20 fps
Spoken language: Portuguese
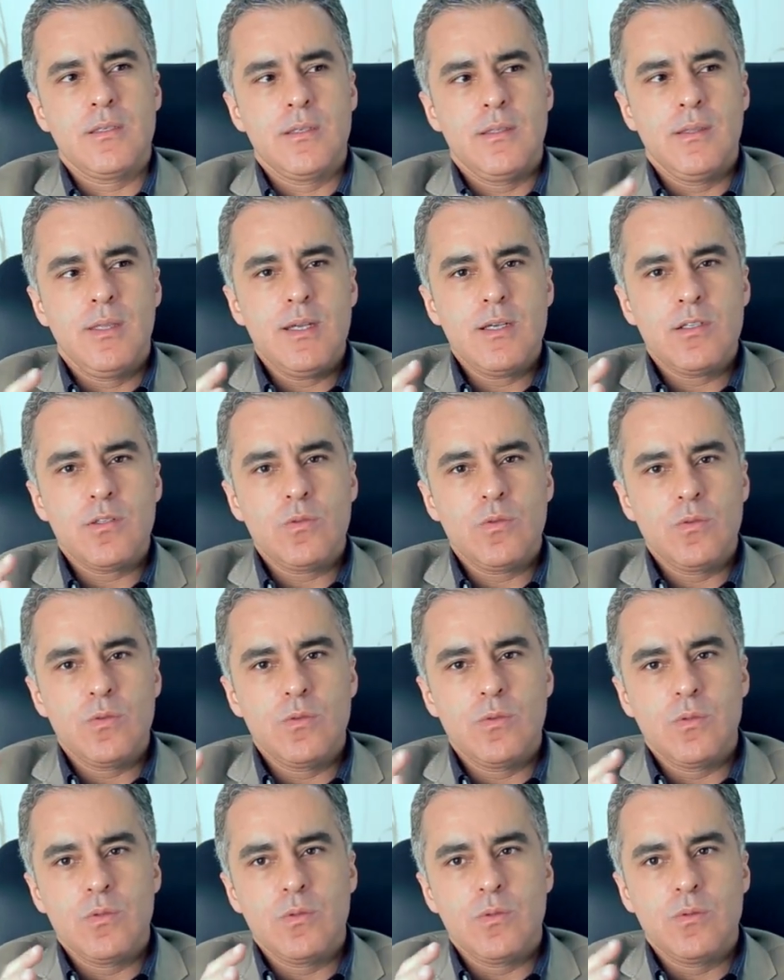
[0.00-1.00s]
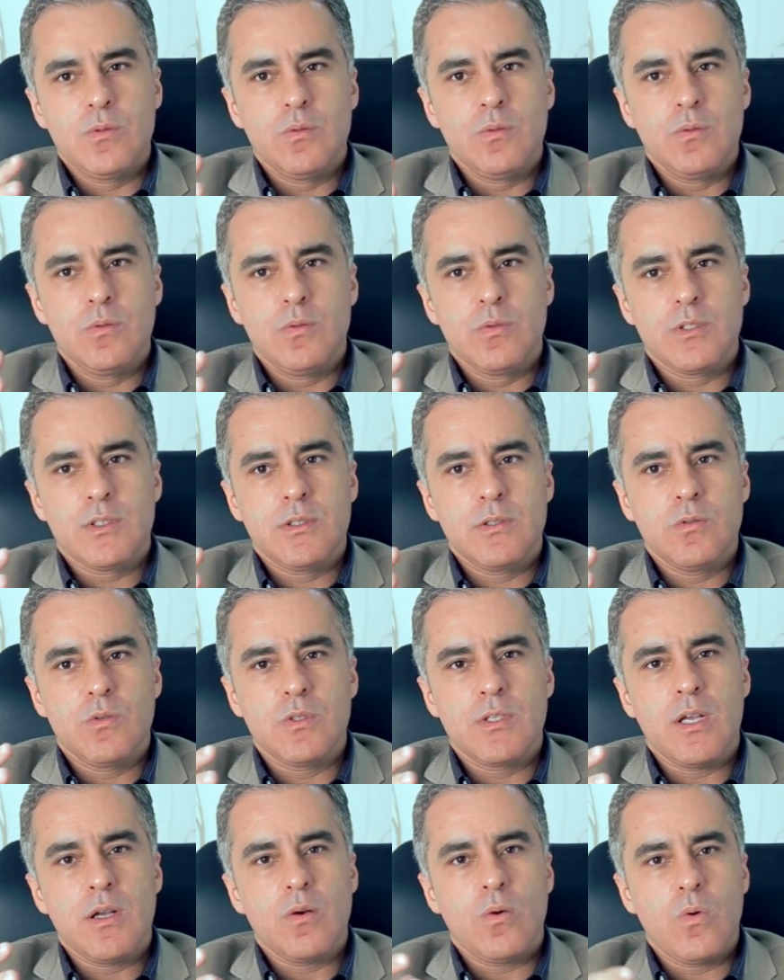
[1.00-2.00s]
desde do, do, do, dos,
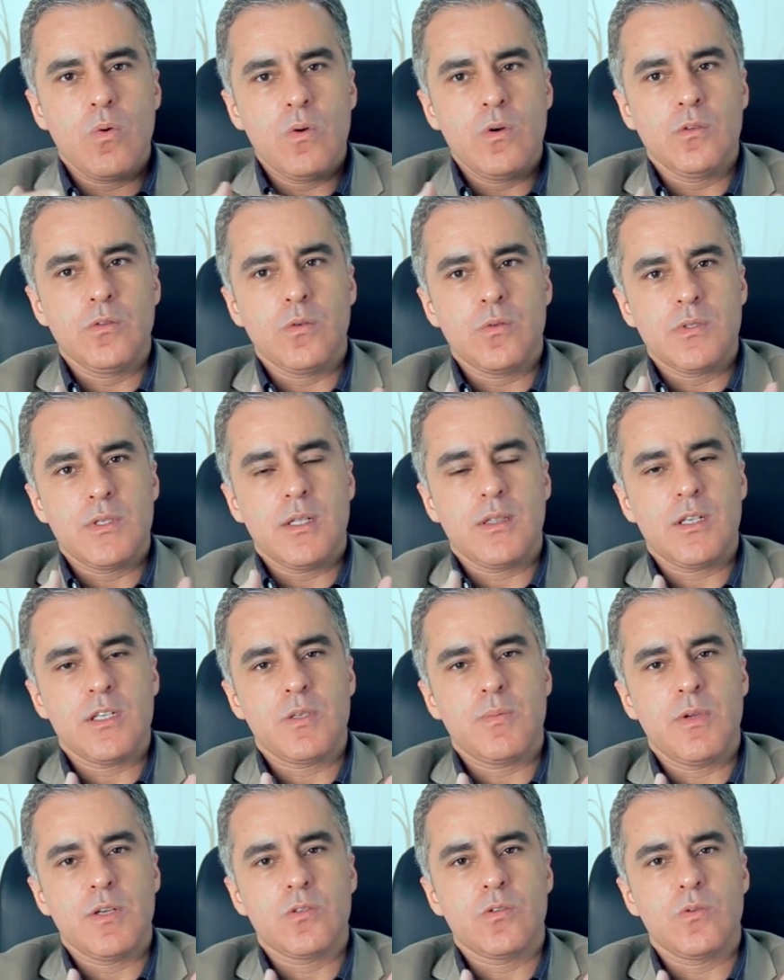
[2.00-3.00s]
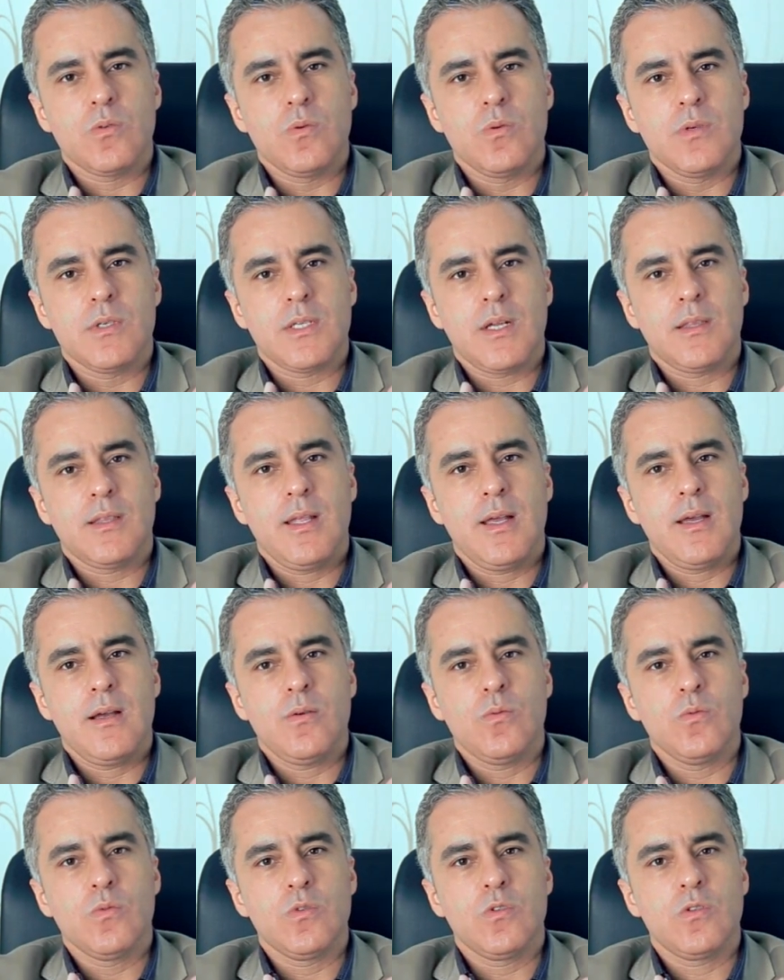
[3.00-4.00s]
dos encontros entre as pessoas
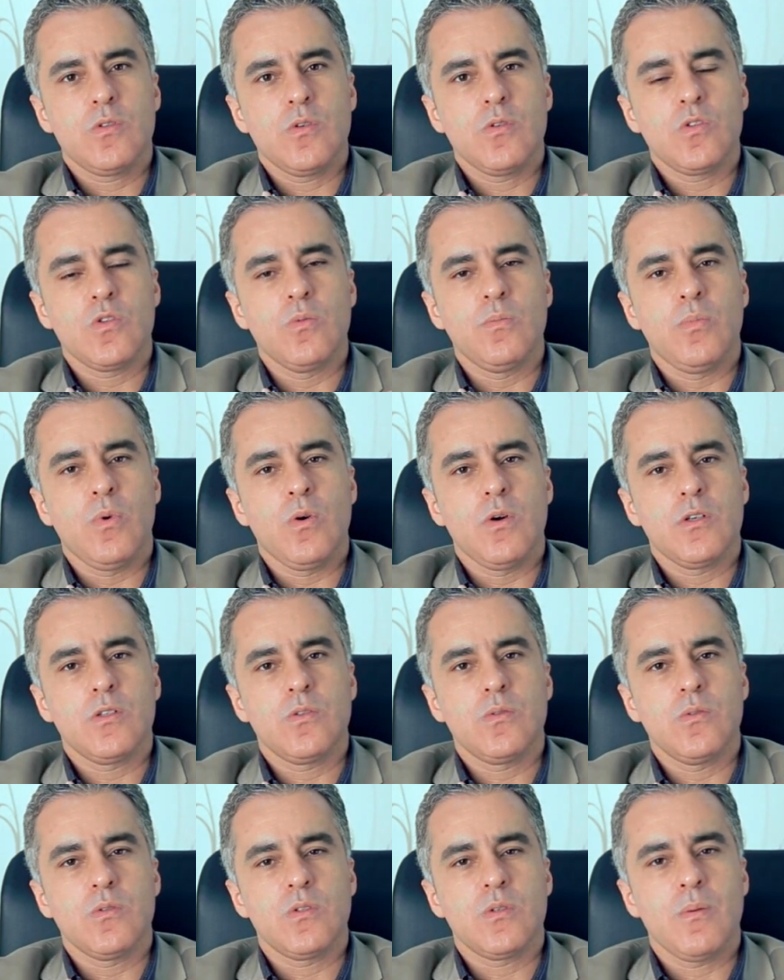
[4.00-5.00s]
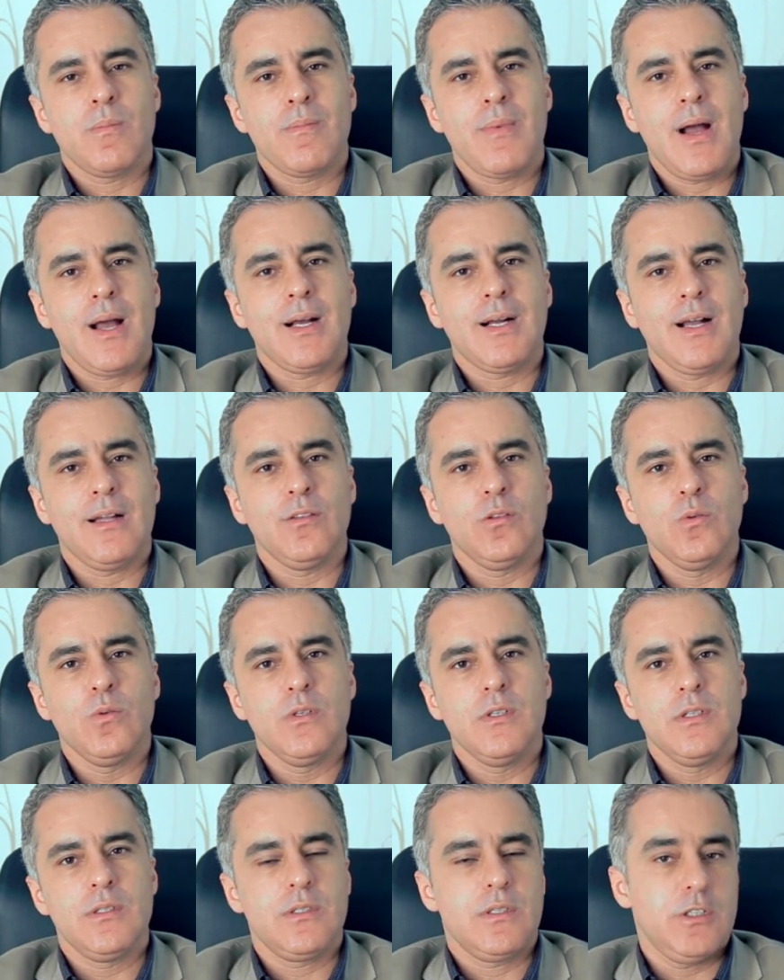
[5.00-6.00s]
até os supostos
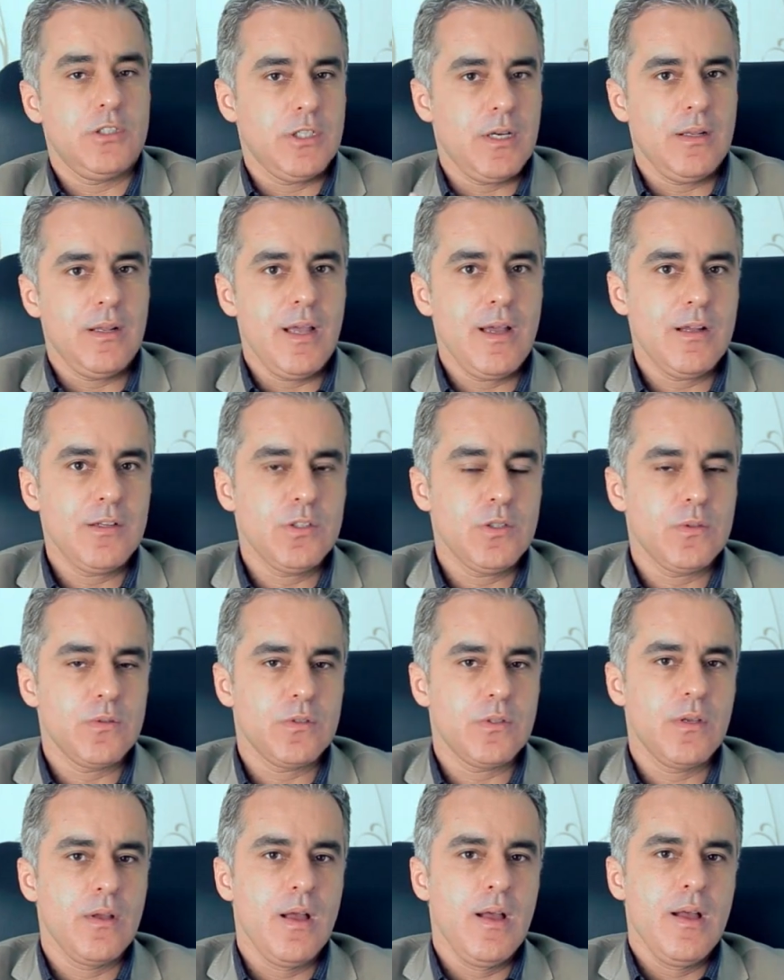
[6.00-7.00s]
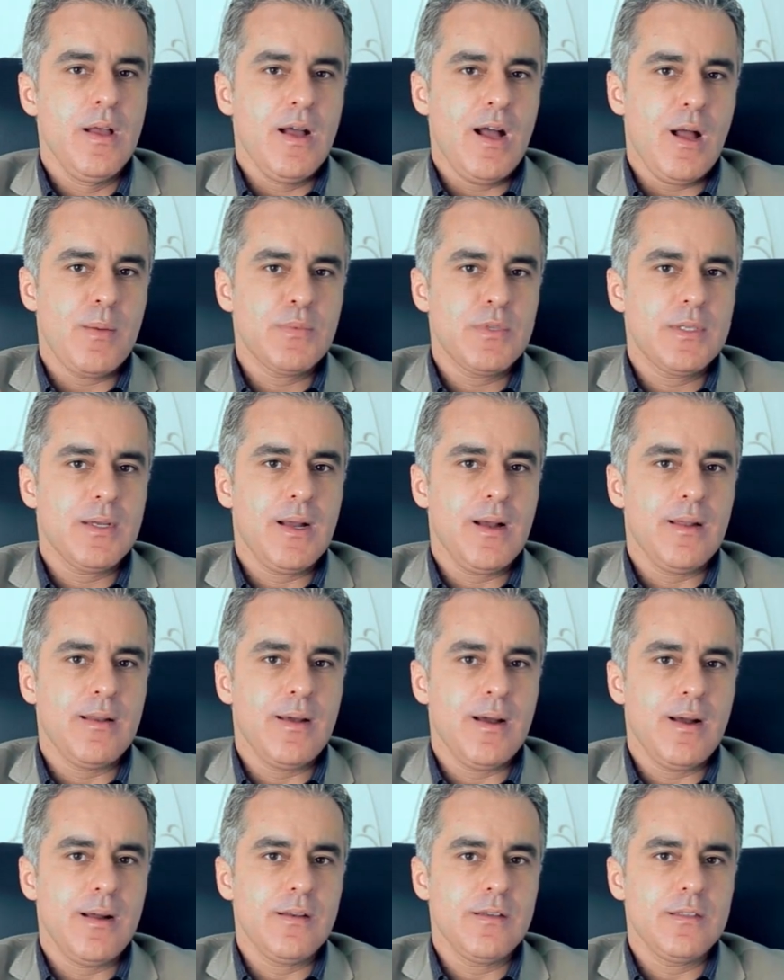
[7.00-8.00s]
marcadores genéticos, a
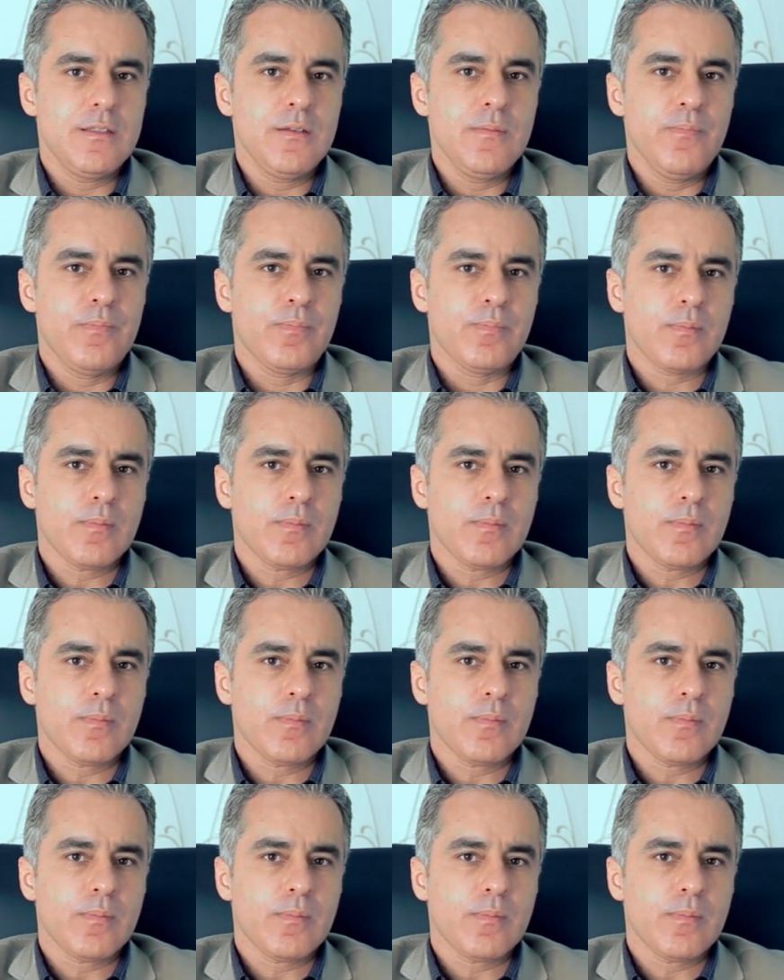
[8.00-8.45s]
psicanálise,